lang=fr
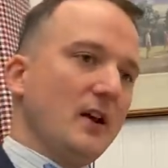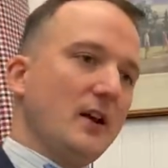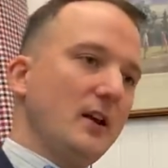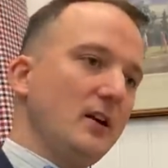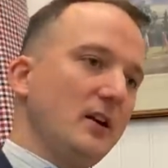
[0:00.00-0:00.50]

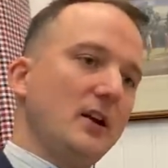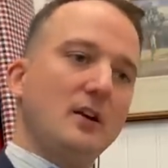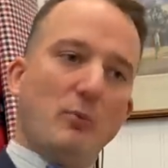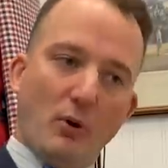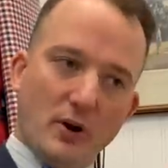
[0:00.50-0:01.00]
Et
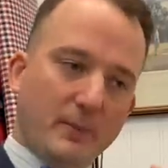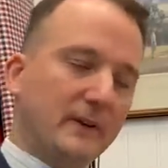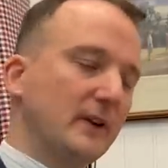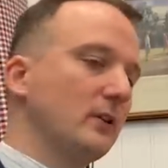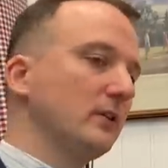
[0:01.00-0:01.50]
bon, il a pris
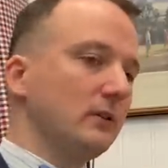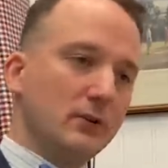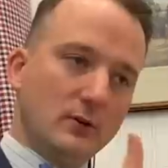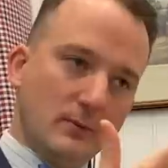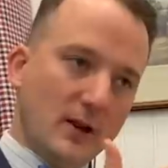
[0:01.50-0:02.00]
ses
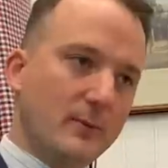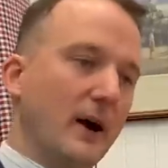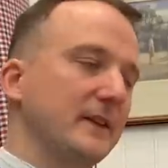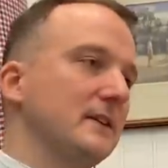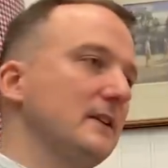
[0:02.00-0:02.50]
costumes, il est
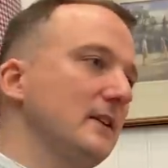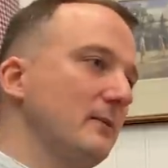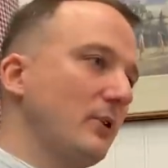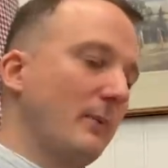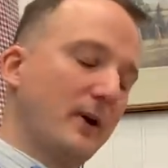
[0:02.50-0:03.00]
parti. Et
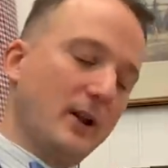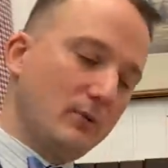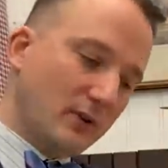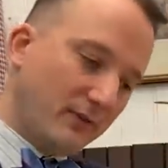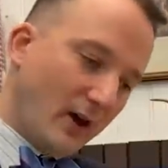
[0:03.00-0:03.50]
puis après, il
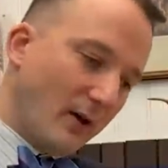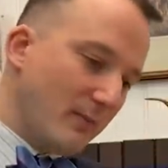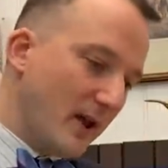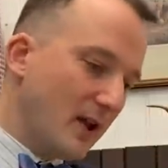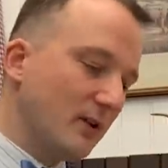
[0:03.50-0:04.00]
nous a fait un
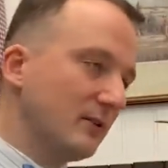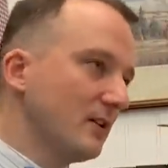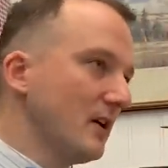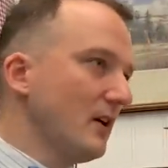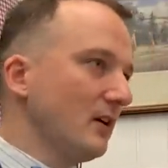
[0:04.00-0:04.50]
mail
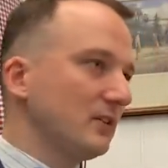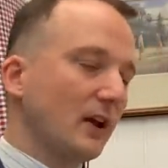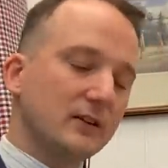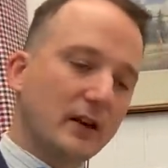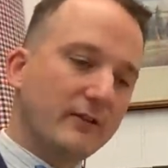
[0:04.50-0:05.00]

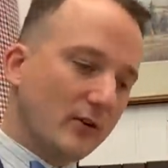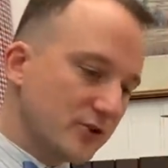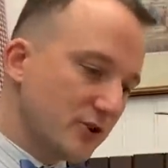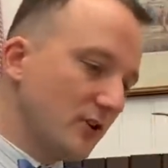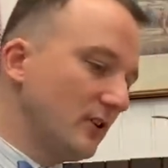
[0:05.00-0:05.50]
très très
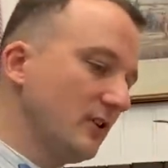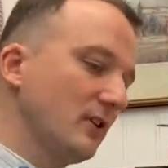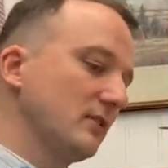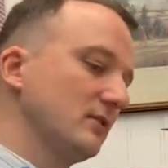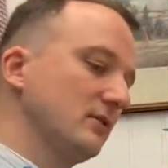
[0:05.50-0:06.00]

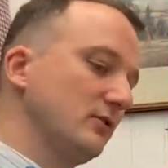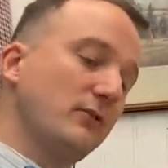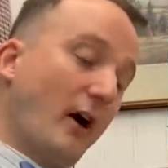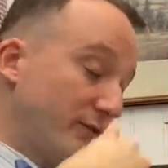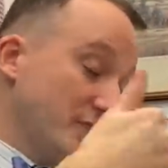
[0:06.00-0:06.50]
vengeur. Euh, il
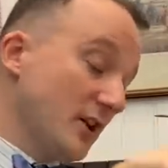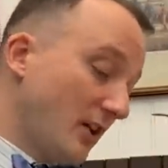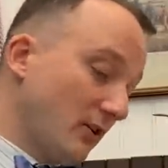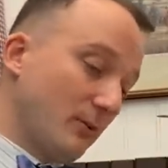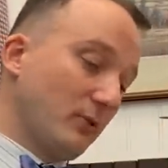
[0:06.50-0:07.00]
va revenir
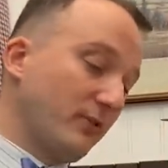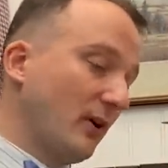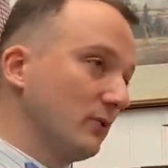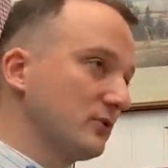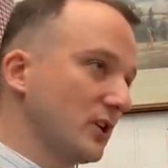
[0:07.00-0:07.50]
d'ailleurs pour faire
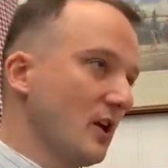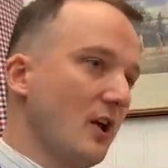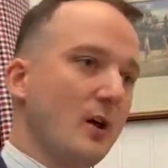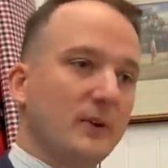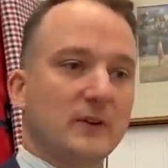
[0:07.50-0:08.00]
retoucher
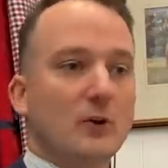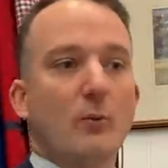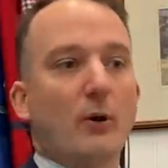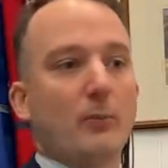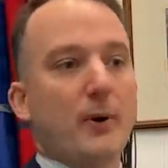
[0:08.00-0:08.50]
parce qu'il
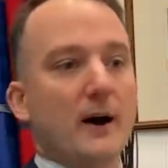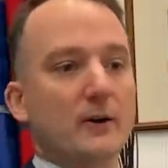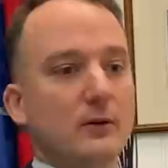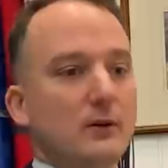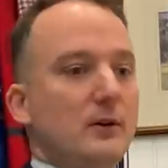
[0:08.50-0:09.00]
comprend pas
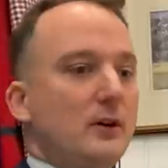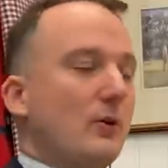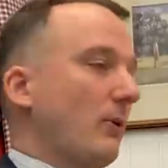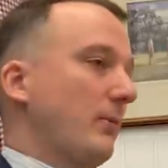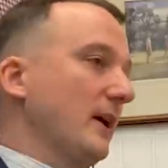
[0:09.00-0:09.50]
que
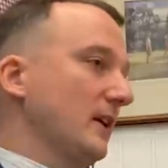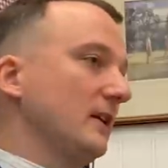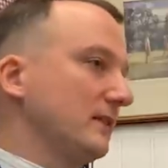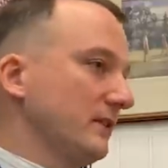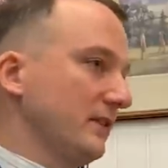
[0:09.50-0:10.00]
comprend pas qu'il y a de
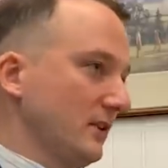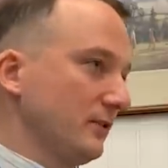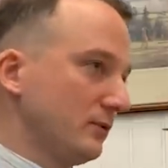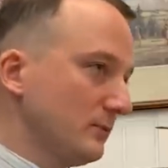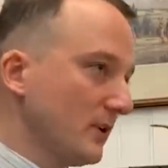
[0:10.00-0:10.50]
l'aisance dans un
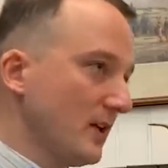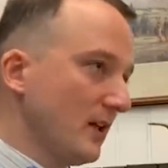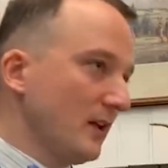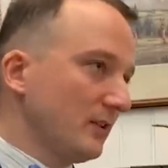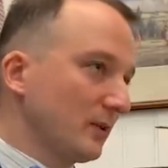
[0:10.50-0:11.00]
costume.
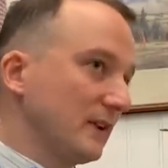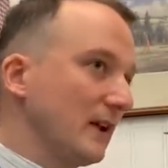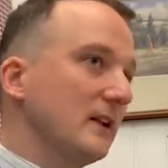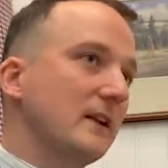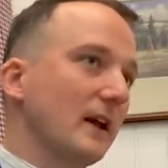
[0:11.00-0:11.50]
Donc c'est
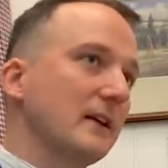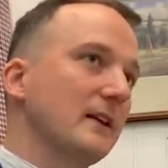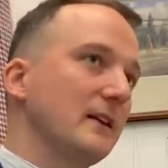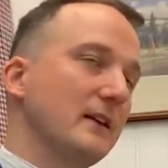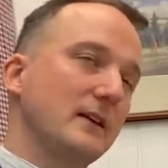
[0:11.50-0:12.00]
quelqu'un
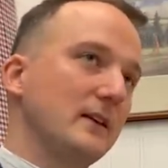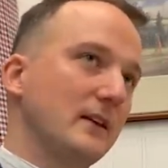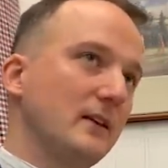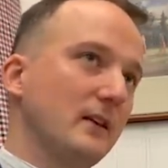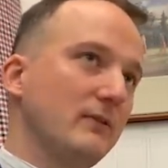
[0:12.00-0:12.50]
qui, qui,
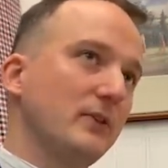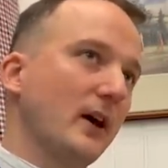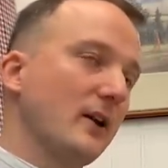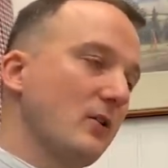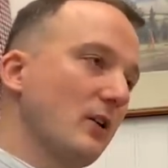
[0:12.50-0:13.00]

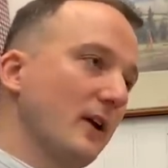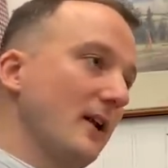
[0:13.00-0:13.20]
voudrait un collant.